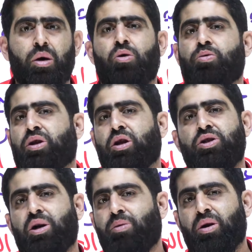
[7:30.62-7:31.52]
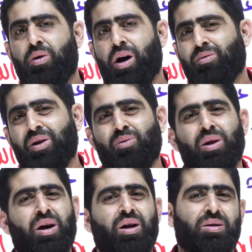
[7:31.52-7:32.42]
ومش هتقدر تجاوب ولا واحد يقول لك
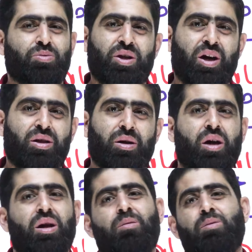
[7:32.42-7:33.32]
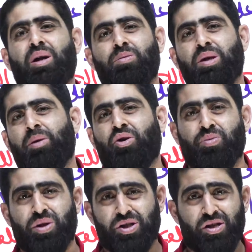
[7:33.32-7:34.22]
والله خلاص مش قادر انا انا مسامحك ب
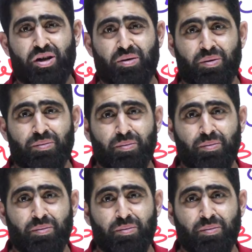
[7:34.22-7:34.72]
12 علامه